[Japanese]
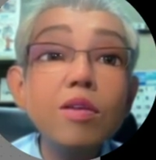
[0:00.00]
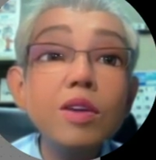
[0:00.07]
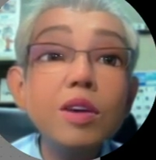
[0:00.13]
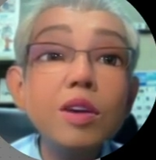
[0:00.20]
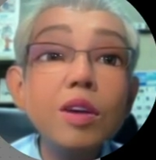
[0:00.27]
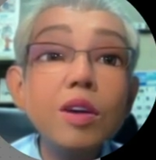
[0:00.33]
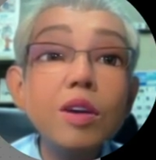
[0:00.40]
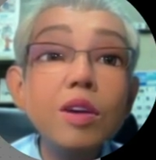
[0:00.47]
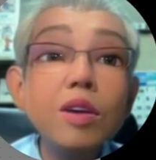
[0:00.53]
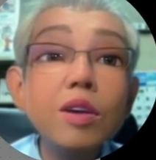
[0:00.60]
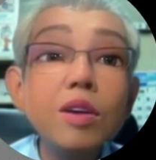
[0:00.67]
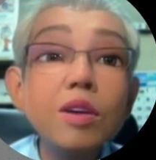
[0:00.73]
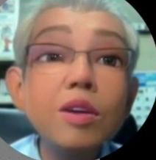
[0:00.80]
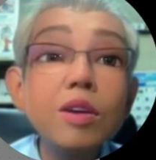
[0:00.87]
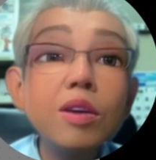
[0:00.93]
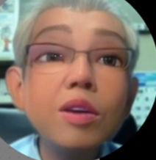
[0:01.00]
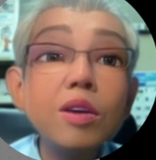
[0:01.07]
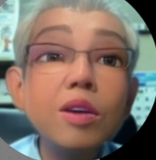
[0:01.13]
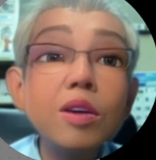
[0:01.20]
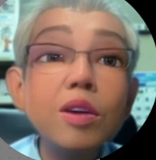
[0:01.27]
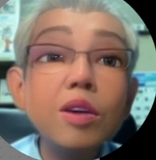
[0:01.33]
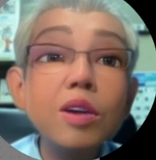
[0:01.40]
ブロック
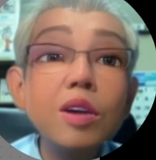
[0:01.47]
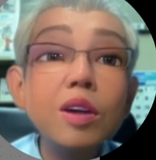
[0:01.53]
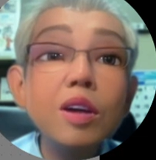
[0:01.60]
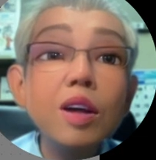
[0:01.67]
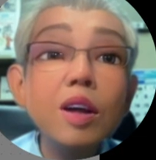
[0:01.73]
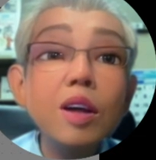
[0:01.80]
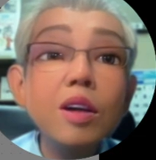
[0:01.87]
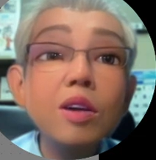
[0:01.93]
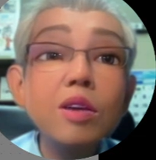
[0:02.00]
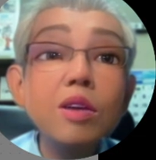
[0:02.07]
として